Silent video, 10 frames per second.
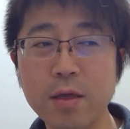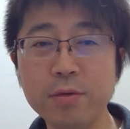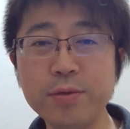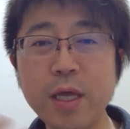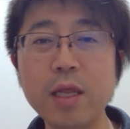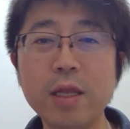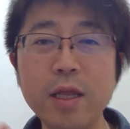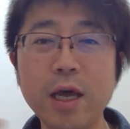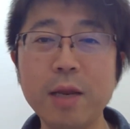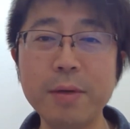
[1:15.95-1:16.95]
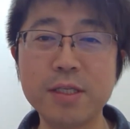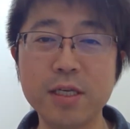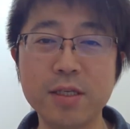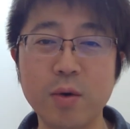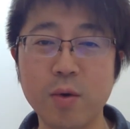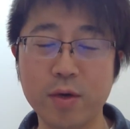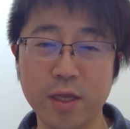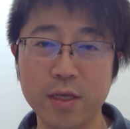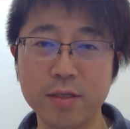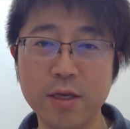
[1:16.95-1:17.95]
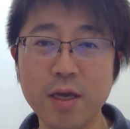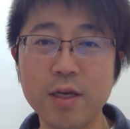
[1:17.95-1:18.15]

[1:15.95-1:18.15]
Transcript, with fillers: 普段であれば全然 OK です。